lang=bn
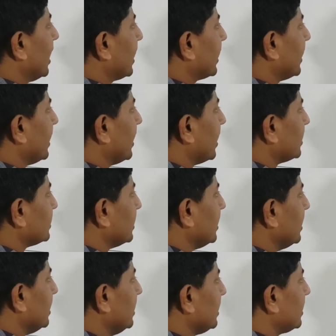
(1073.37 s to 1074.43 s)
আর এ আছে
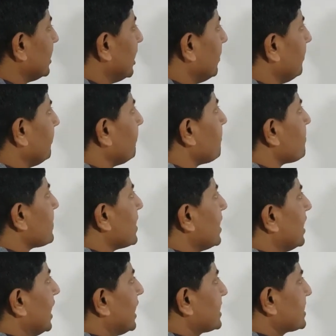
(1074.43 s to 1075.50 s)
এ লিখলাম
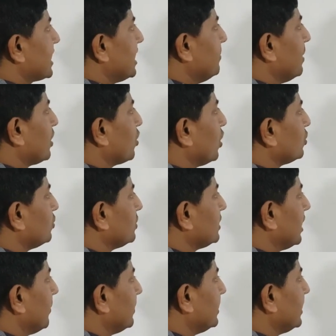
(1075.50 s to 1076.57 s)
আর সাইন বাই কস
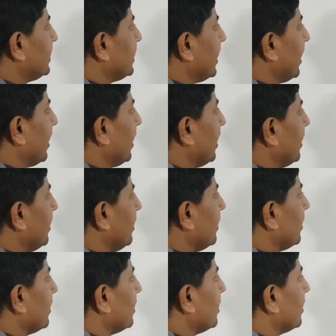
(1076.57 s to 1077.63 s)
হচ্ছে আমাদের ট্যান
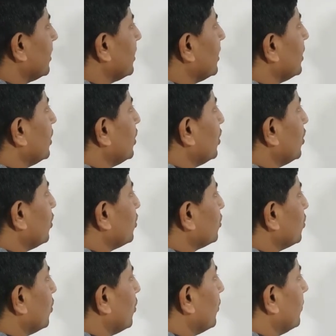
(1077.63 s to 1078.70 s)

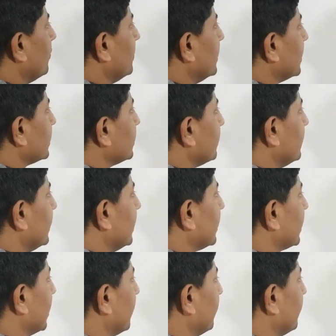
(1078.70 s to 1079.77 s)
তো বি আছে বি
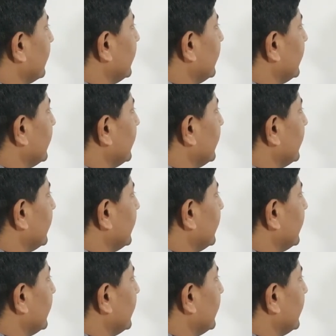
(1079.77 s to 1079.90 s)
লিখলাম